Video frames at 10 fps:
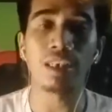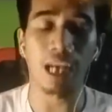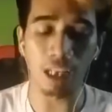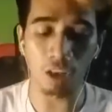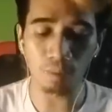
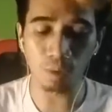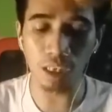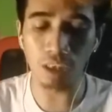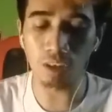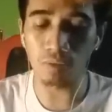Shoutout po
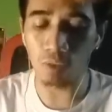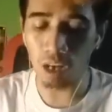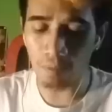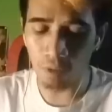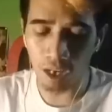sa inyo
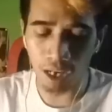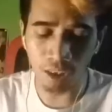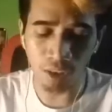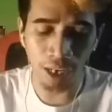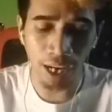mula po yan
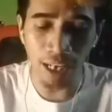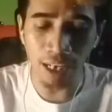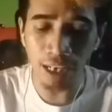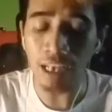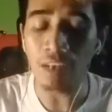kay Sir
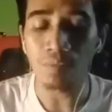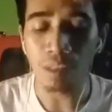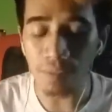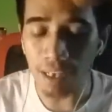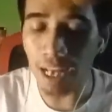Henry
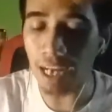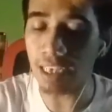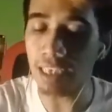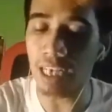Patagi.